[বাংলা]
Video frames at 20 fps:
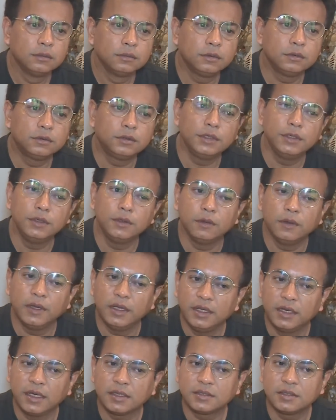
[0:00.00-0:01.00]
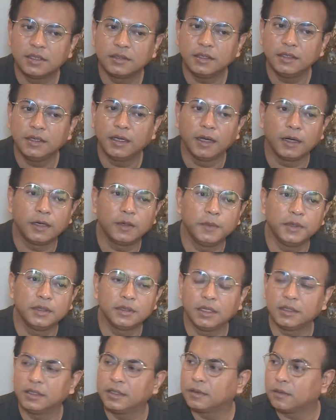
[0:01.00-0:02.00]
তো তিনিও এই রাস্তাতেই হাঁটবেন
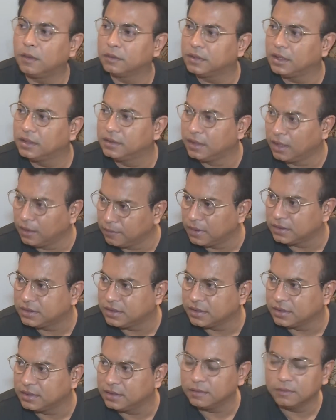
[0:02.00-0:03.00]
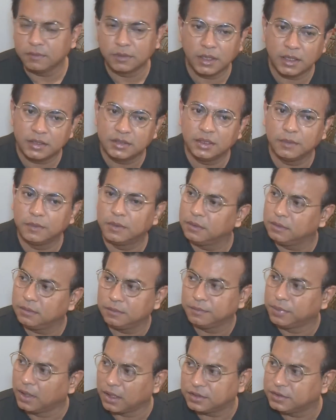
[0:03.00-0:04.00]
তাদের কথার দাম আছে কি ওনার যেমন
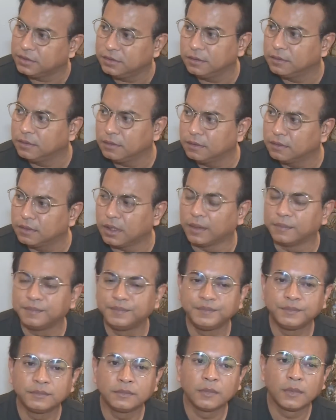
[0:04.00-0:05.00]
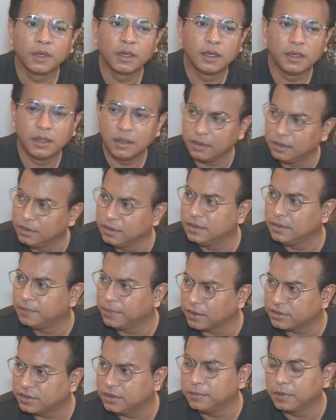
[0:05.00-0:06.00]
ফাঁসিও হলো না নিজে
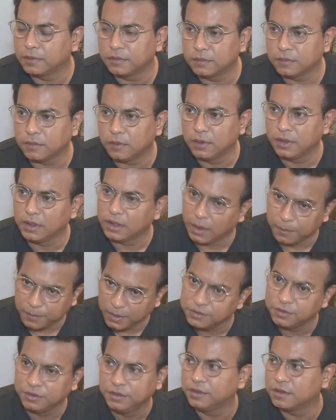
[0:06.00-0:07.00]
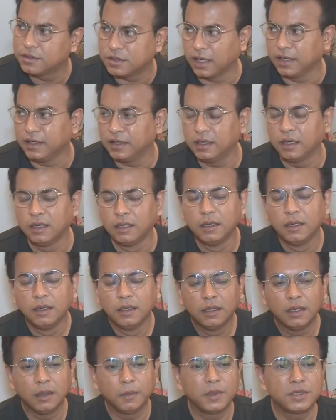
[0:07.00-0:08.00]
ফাঁসি বরণ করলেন আমরা যদিও চাই না
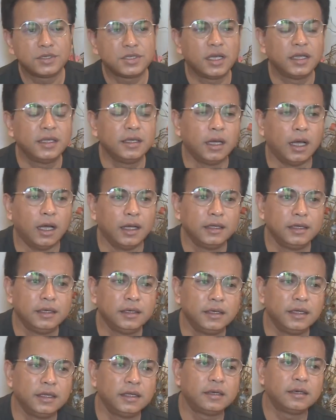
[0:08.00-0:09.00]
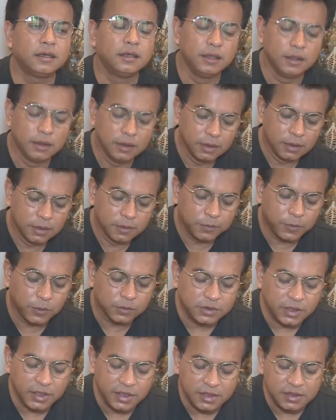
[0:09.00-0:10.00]
আমরা চাই আইনের
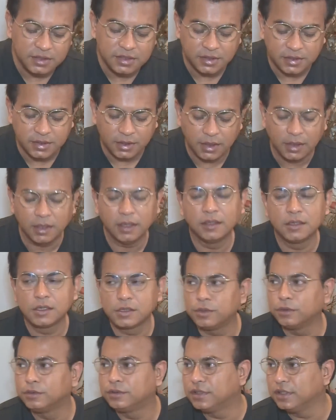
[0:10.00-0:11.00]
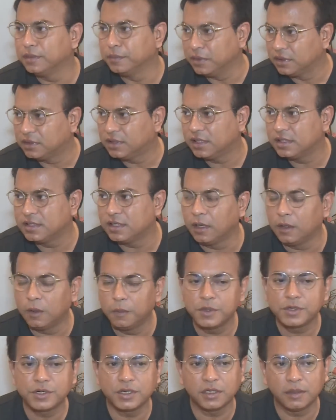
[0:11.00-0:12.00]
পথেই যেটা সত্যি মিথ্যে যা
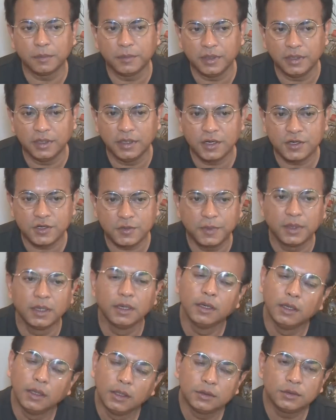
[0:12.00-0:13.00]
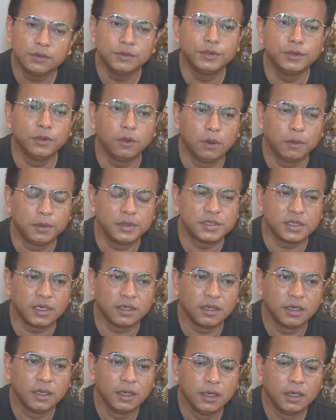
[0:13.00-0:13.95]
হবে সেটা বেরিয়ে আসবে তো উনি ওভাবে চান